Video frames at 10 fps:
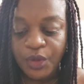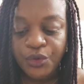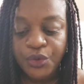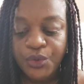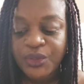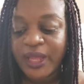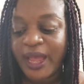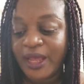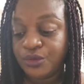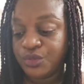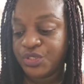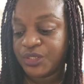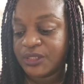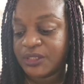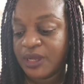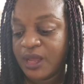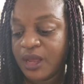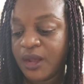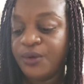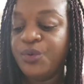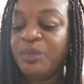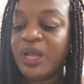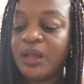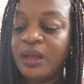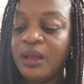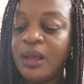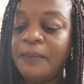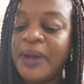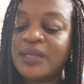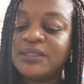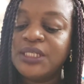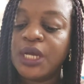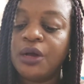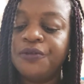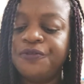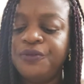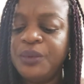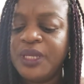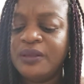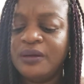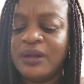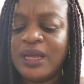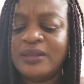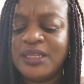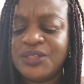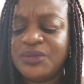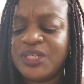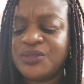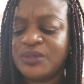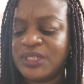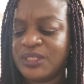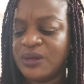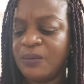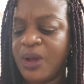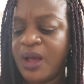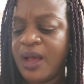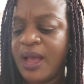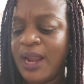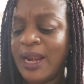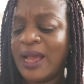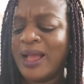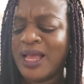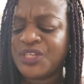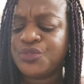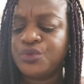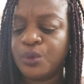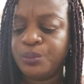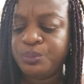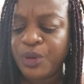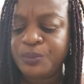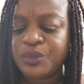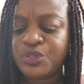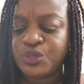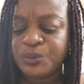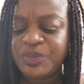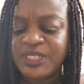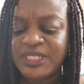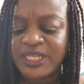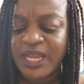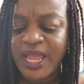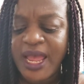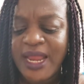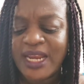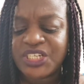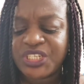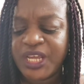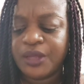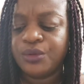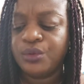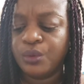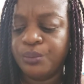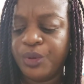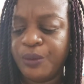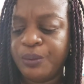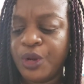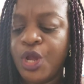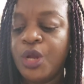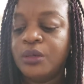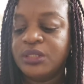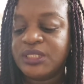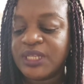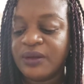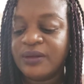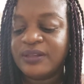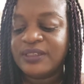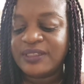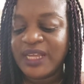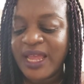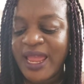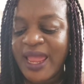de notre indulgence, l'humain partir fumée dans la désolation des hommes, la rage de ton peuple supplicié, la chair de ton peuple, le sang des tiens